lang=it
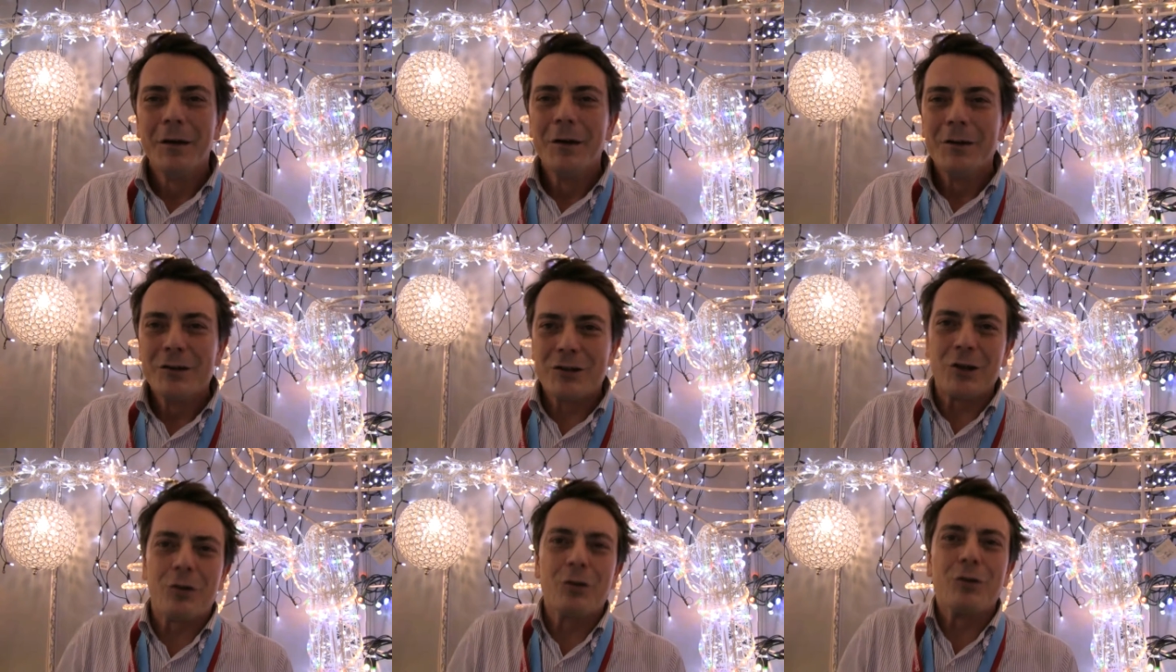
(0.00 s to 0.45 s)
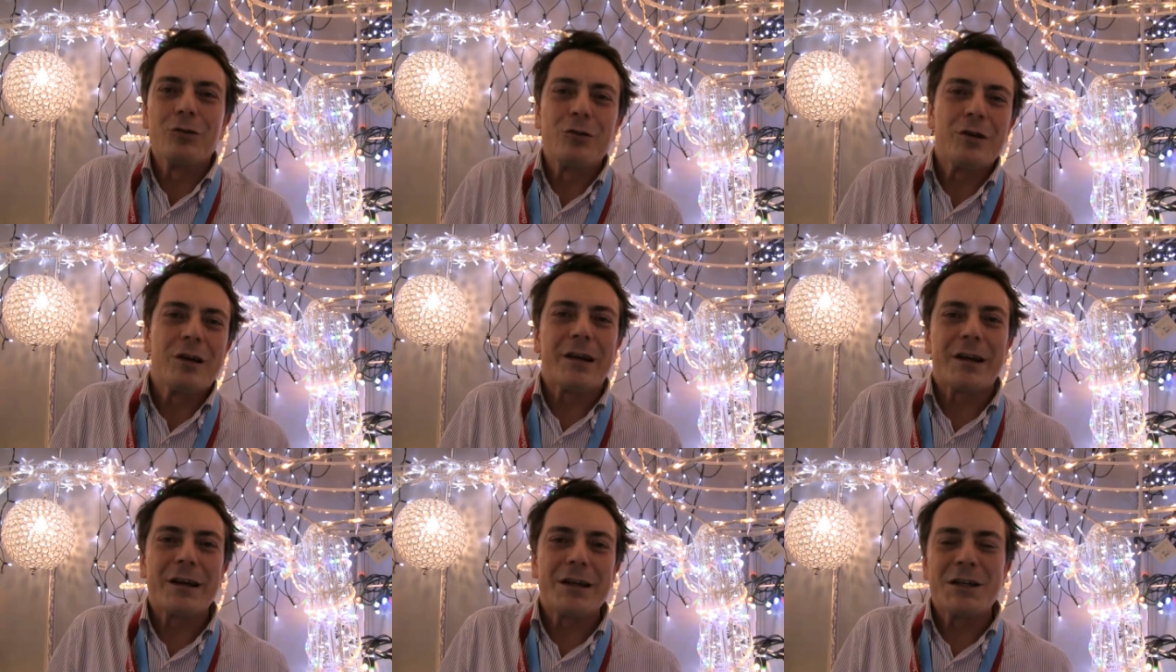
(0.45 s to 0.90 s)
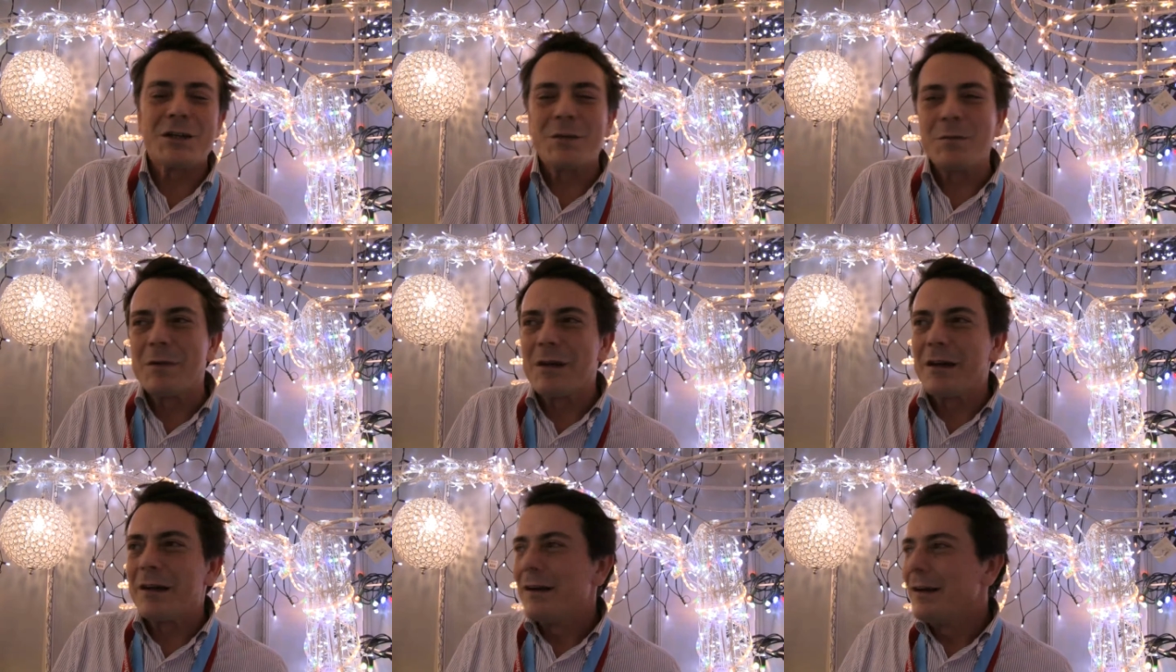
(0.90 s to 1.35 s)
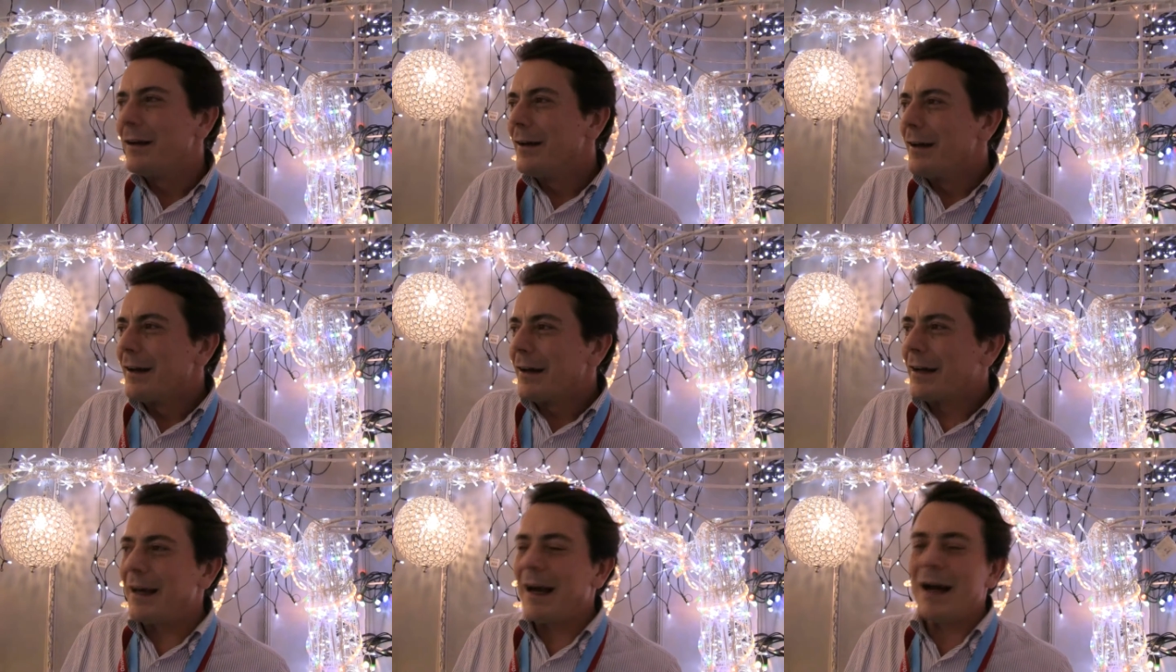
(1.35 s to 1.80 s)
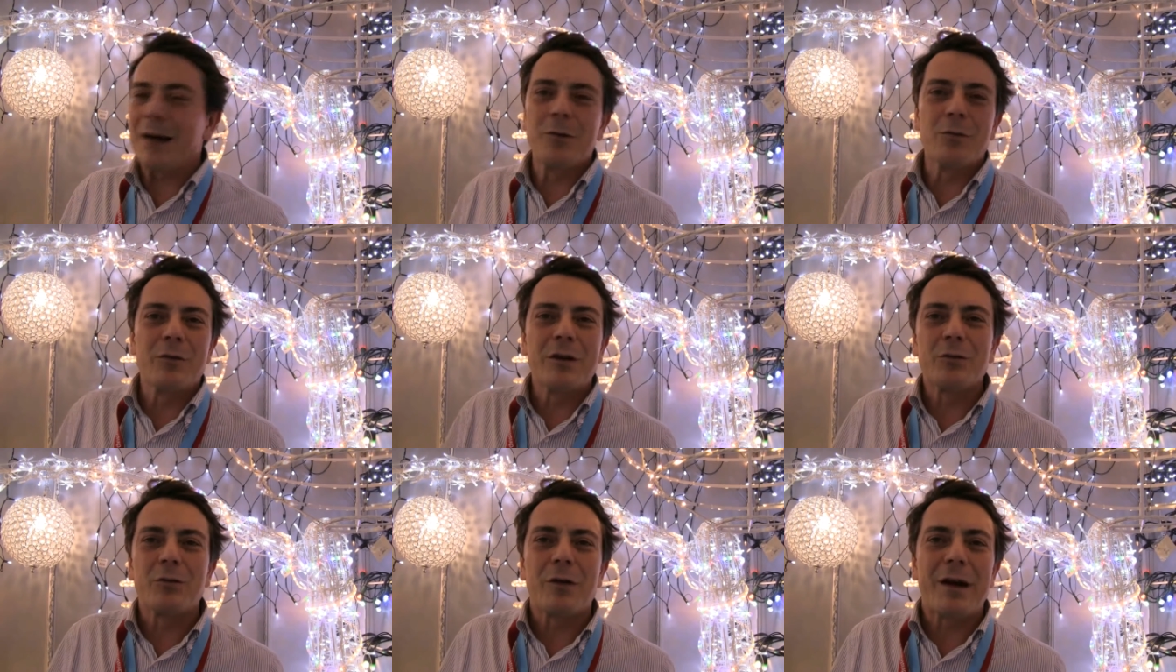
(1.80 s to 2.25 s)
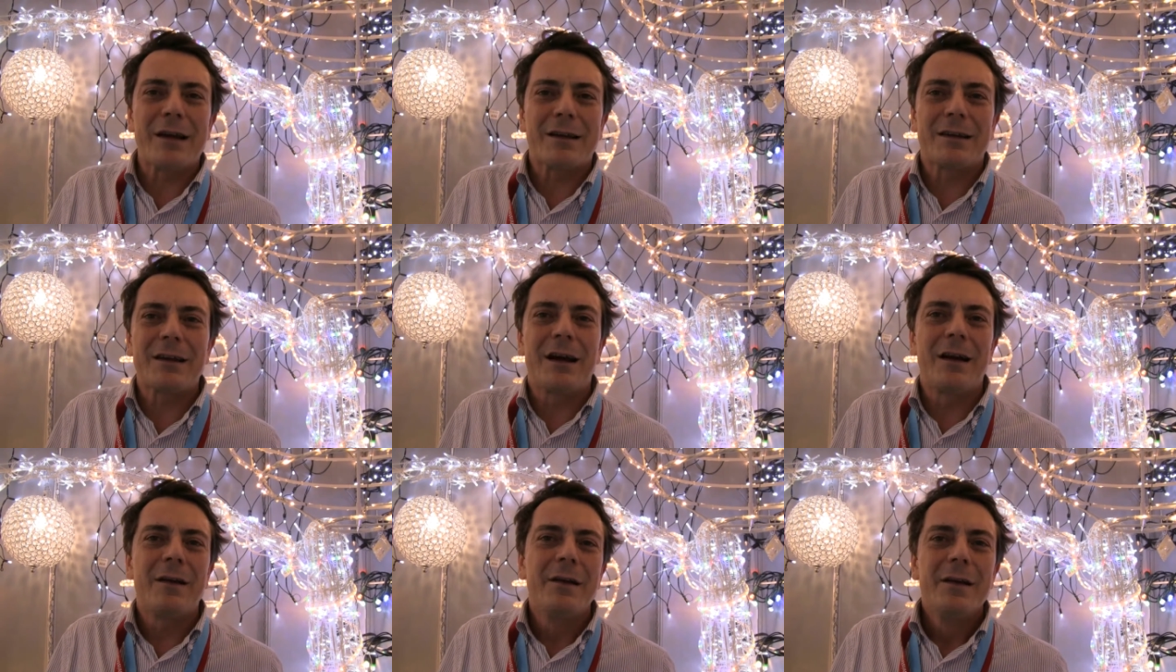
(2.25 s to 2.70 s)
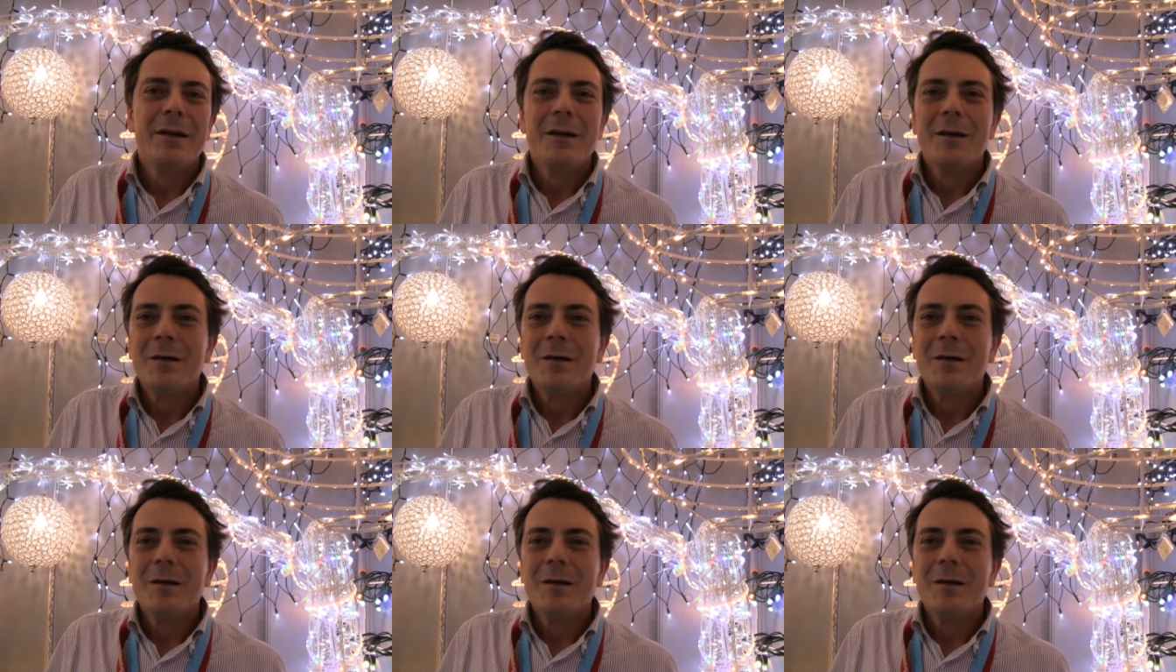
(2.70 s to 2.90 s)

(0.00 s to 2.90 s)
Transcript: secondo i crismi, che hanno una durata